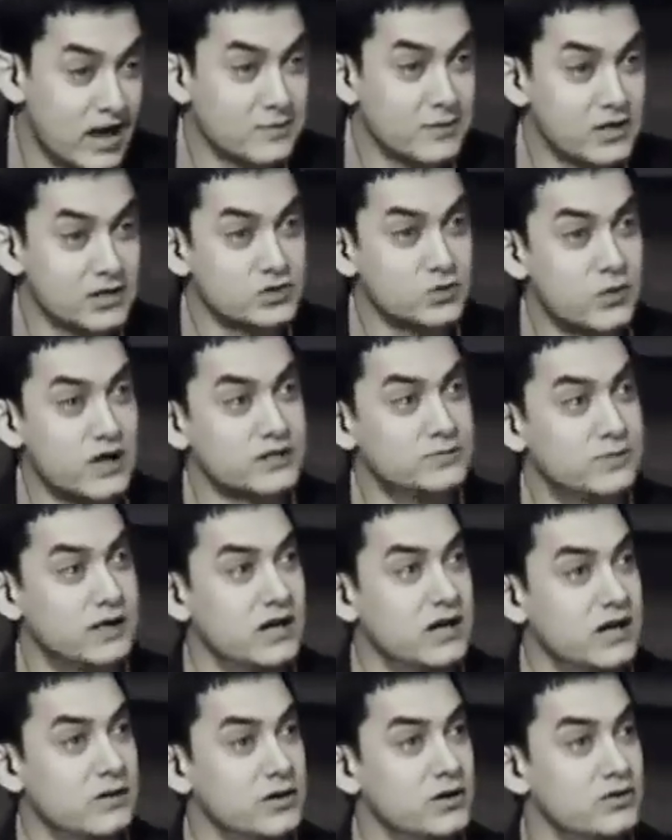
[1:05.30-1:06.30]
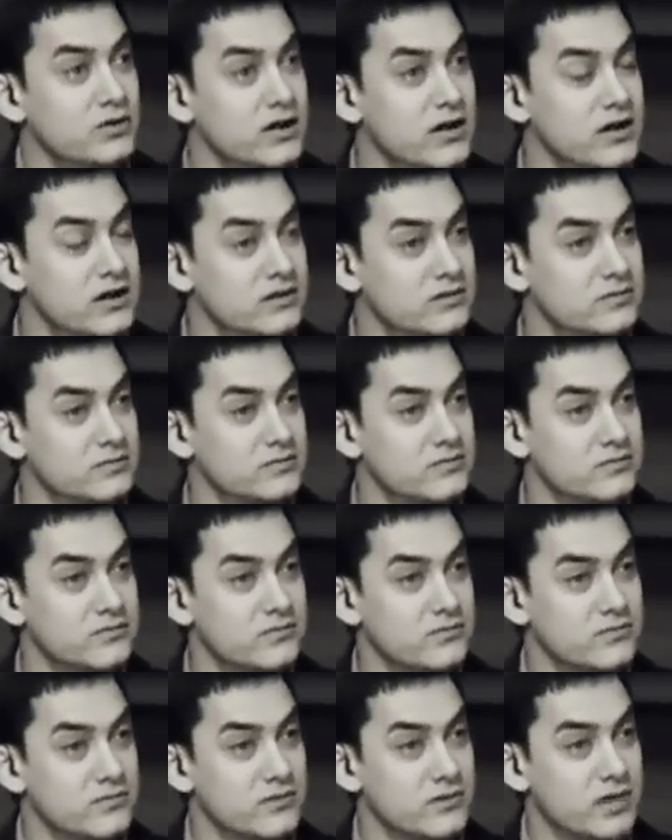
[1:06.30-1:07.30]
कि आपका स्वाद बड़ा गड़बड़ हो गया
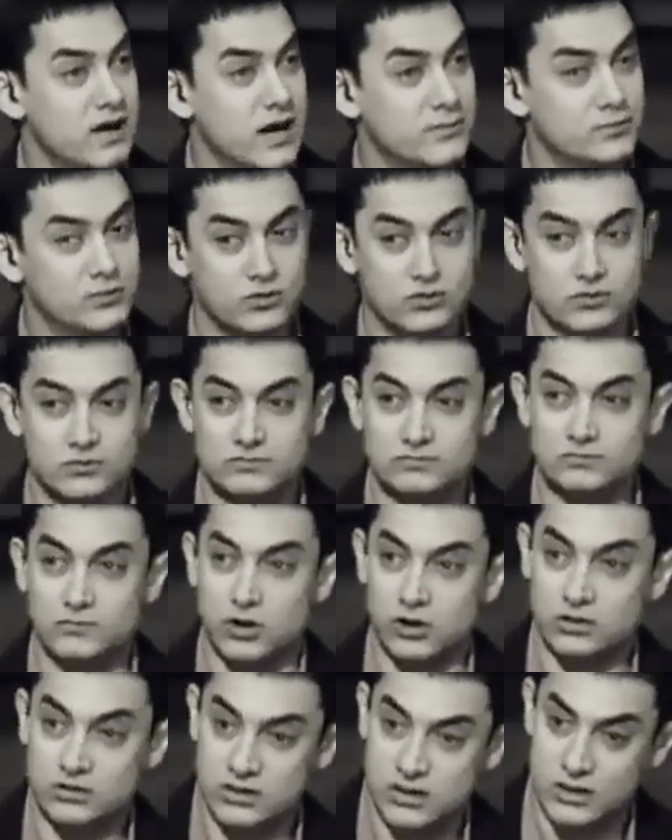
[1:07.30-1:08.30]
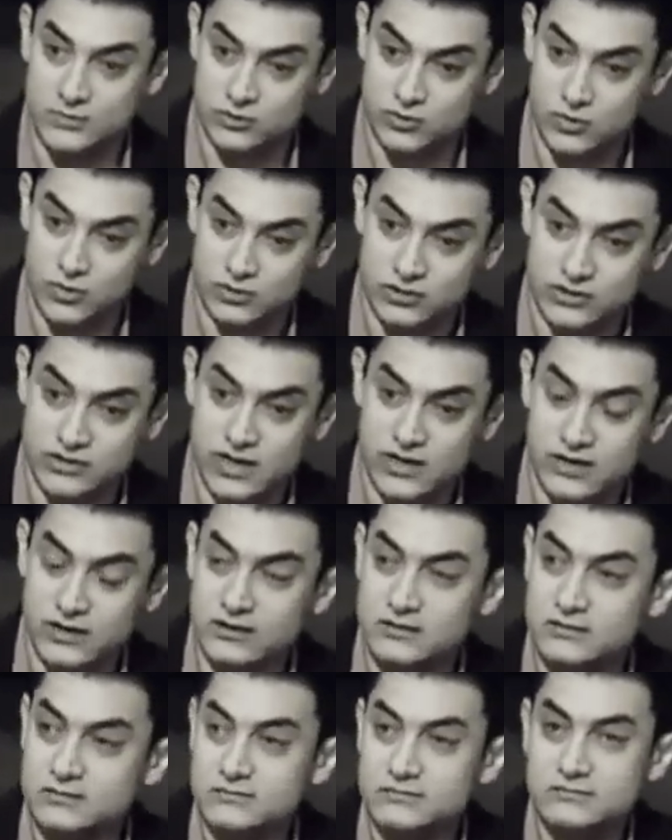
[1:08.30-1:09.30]
आप तो बहुत कमजोर होते जा
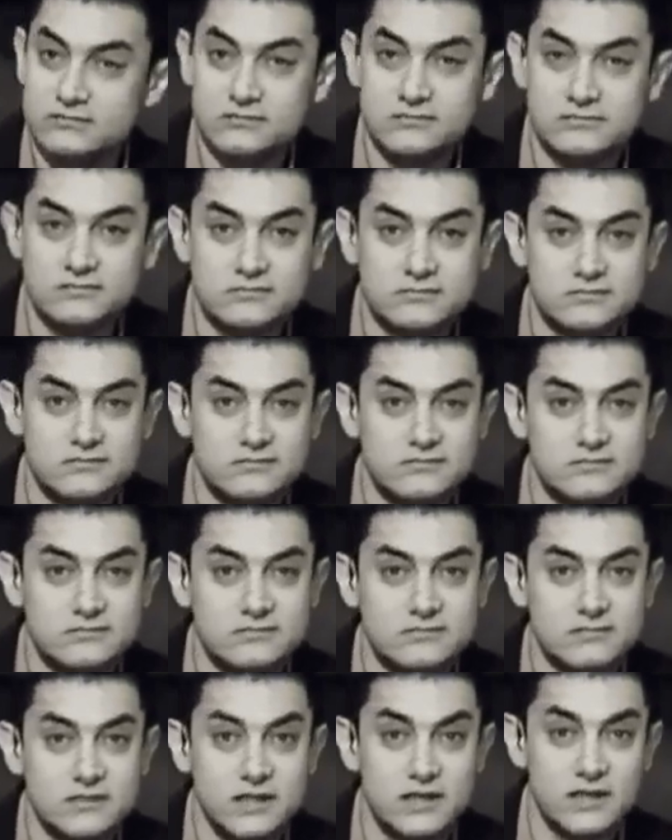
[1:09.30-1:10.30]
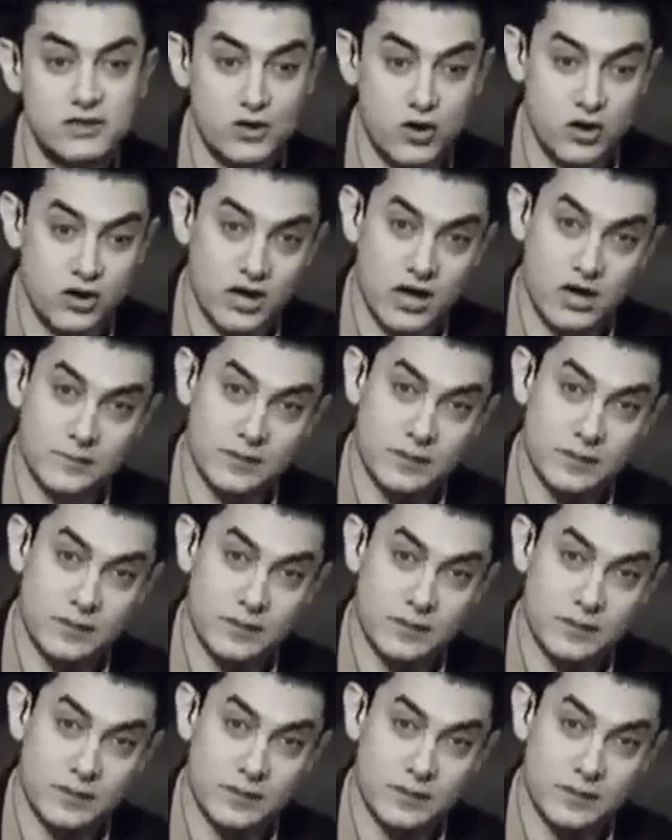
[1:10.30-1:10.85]
रहे हैं ये नौकर